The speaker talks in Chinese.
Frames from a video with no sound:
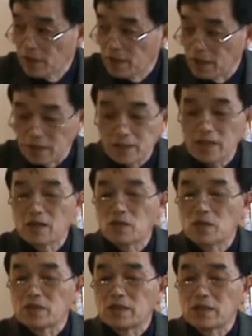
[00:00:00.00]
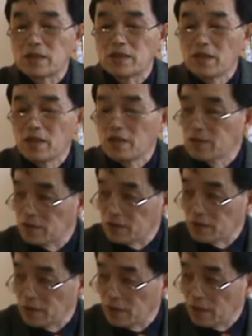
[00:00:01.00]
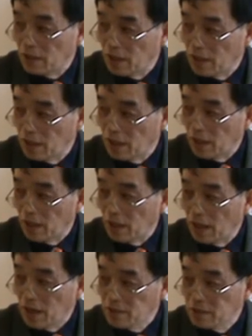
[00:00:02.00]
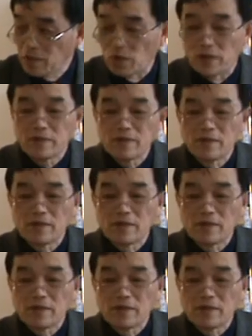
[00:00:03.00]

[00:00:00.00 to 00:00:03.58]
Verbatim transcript: 那这个过程呢，就是呃安瑟伦